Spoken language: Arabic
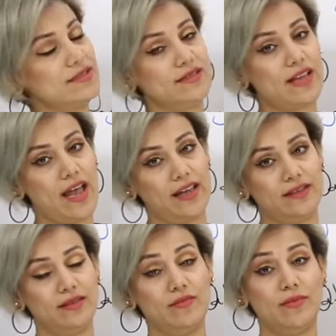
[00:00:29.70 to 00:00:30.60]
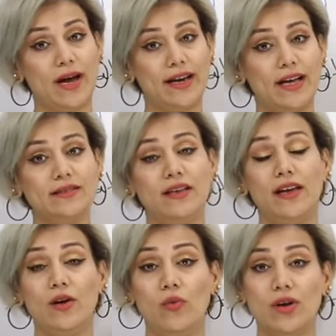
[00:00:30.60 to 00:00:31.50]
state
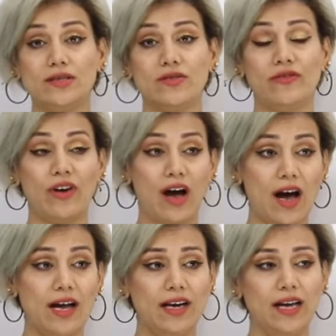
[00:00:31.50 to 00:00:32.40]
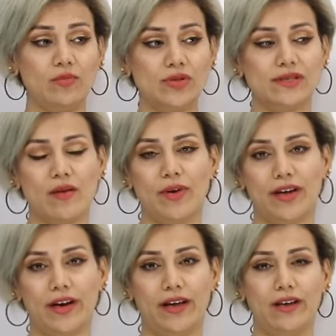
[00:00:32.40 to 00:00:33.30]
معناته وصف حالة
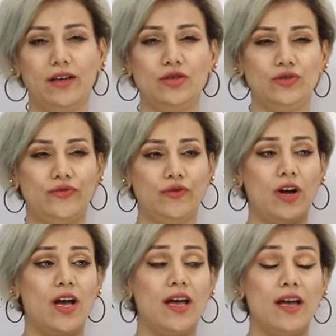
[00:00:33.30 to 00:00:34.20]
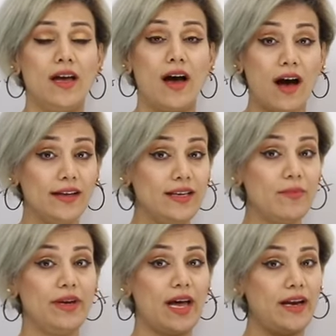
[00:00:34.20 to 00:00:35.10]
مستمرة شوفوا أنا
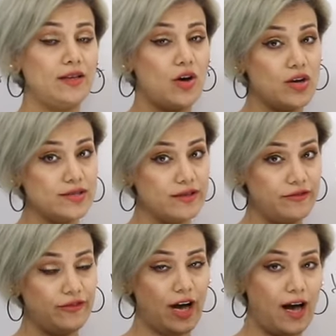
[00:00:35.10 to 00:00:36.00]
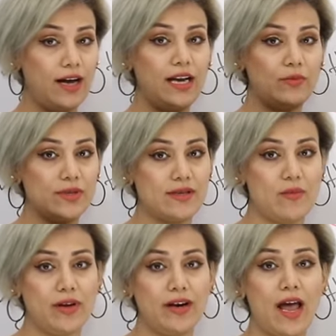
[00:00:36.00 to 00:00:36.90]
لما أريد أوصف حالة
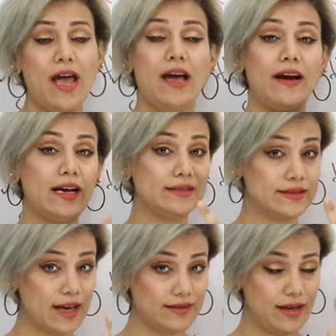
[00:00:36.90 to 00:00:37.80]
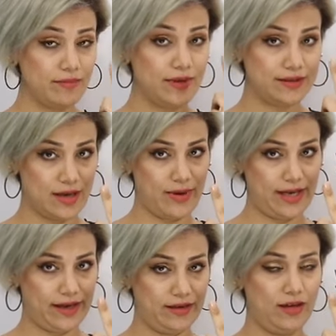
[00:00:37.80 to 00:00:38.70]
مستمرة راح أستخدم
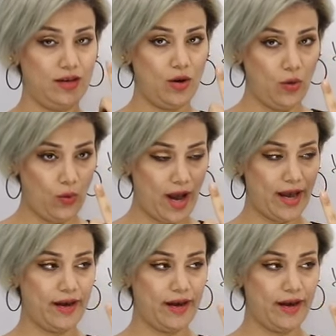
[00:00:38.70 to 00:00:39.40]
زمنين هو